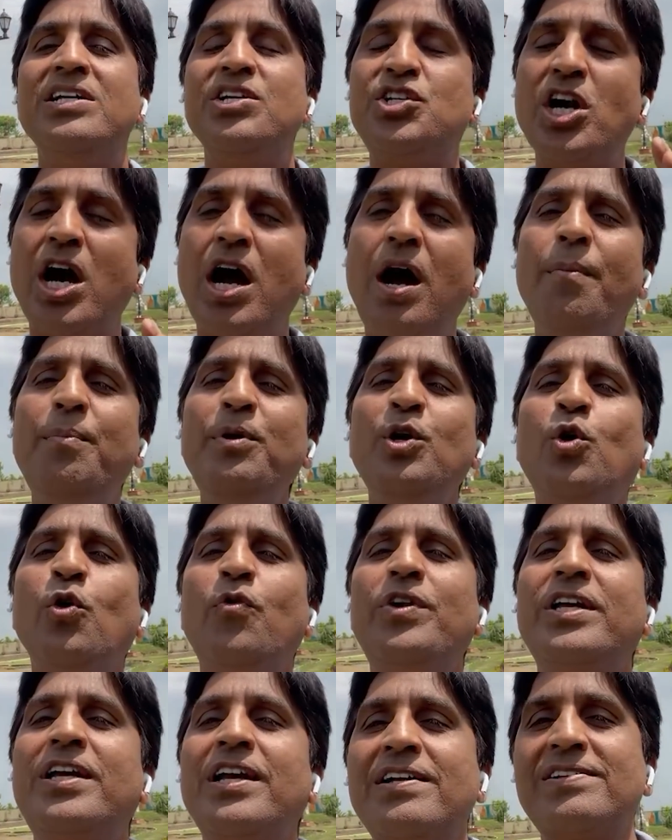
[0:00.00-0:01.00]
जहां भी
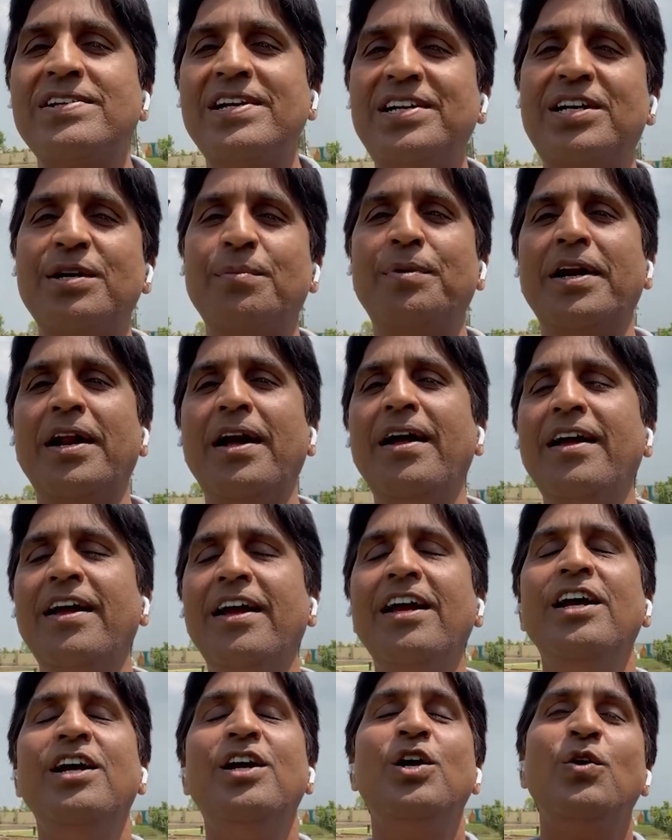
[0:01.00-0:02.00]
कोविड केयर सेंटर बनाए हैं